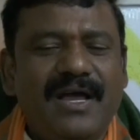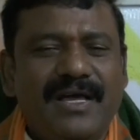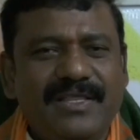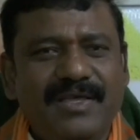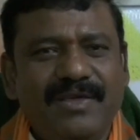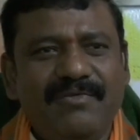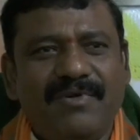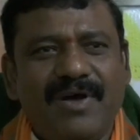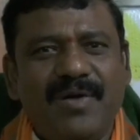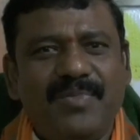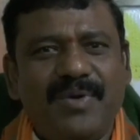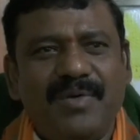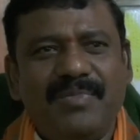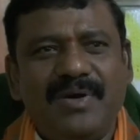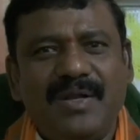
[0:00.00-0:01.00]
అది
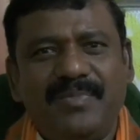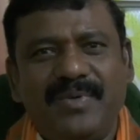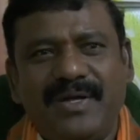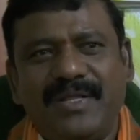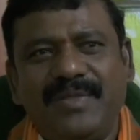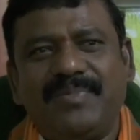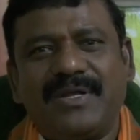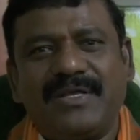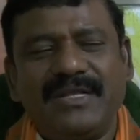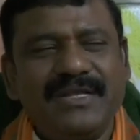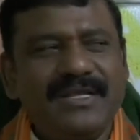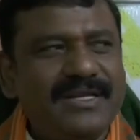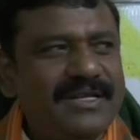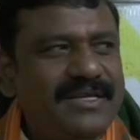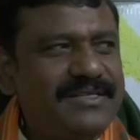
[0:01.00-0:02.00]
వాపా బల్ప అనేది ప్రజలు
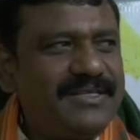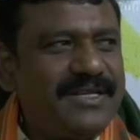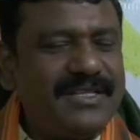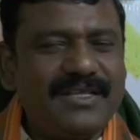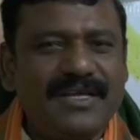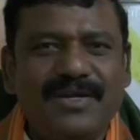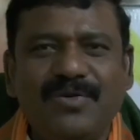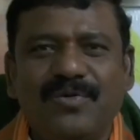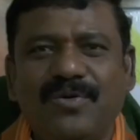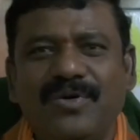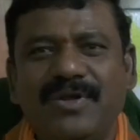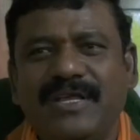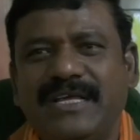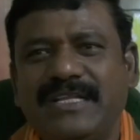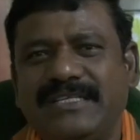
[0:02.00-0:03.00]
నిర్ణయిస్తారు ఎందుకంటే
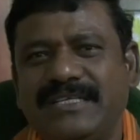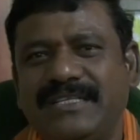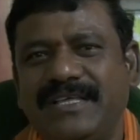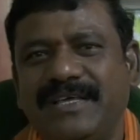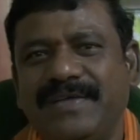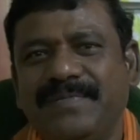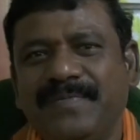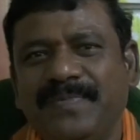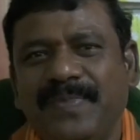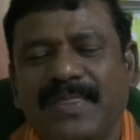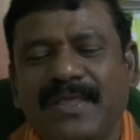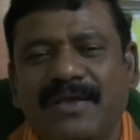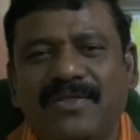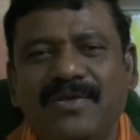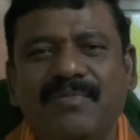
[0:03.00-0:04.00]
ఒక్కొక్కరు గెలిచింది
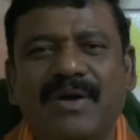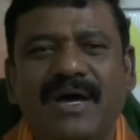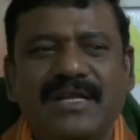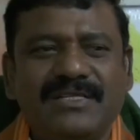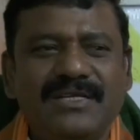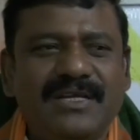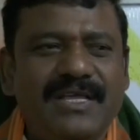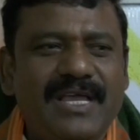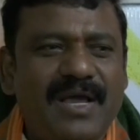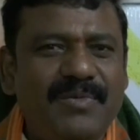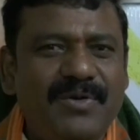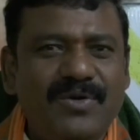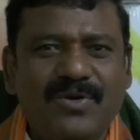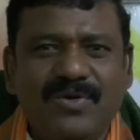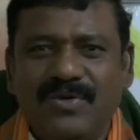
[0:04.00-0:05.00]
ఏదో మార్జిన్లో
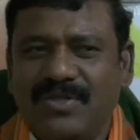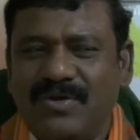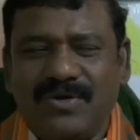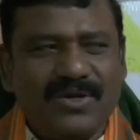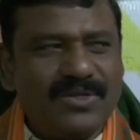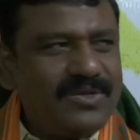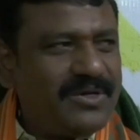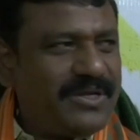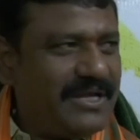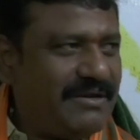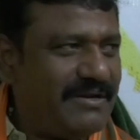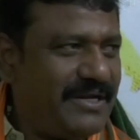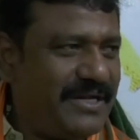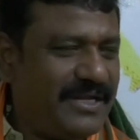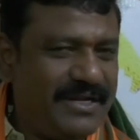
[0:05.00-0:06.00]
యాభై ఓట్లు వంద ఓట్లతో
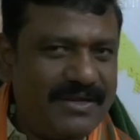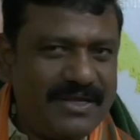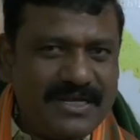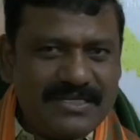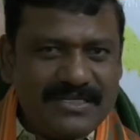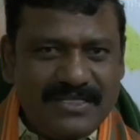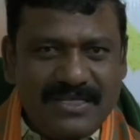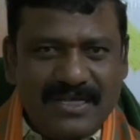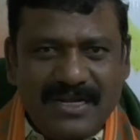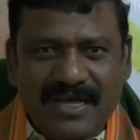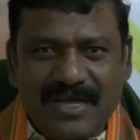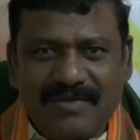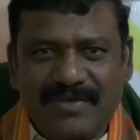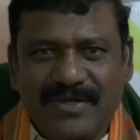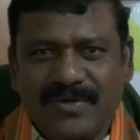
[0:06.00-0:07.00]
గెలవాలి నేను గెలిచింది ఇలా
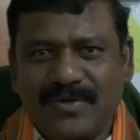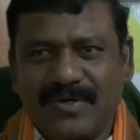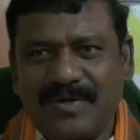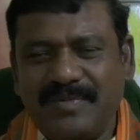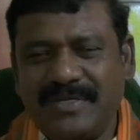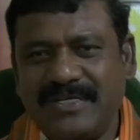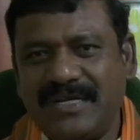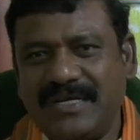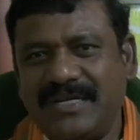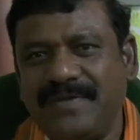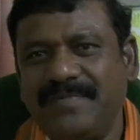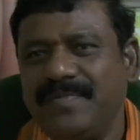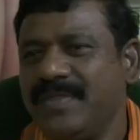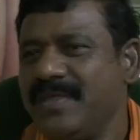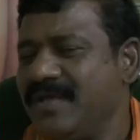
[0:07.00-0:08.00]
ఆరు వేల ఓట్ల మెజార్టీ
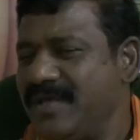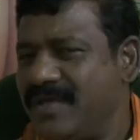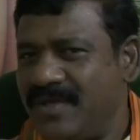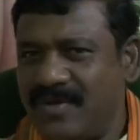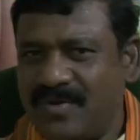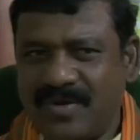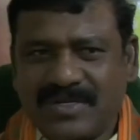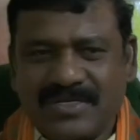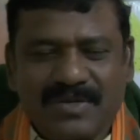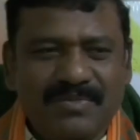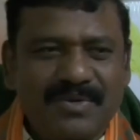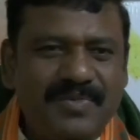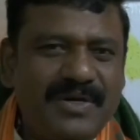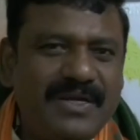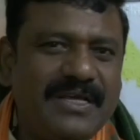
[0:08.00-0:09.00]
ఇంకొక
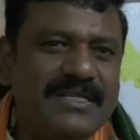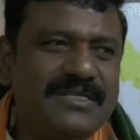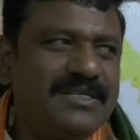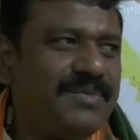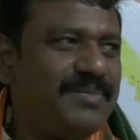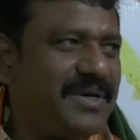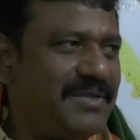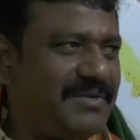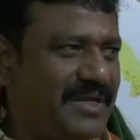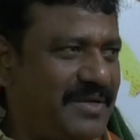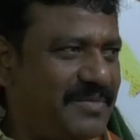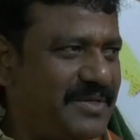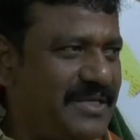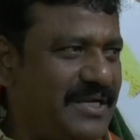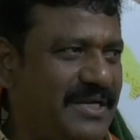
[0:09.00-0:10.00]
చెంపపేట గెలిచింది పదివేల
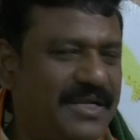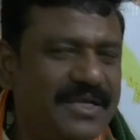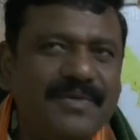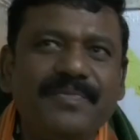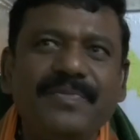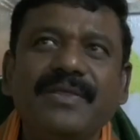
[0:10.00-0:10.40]
మెజార్టీ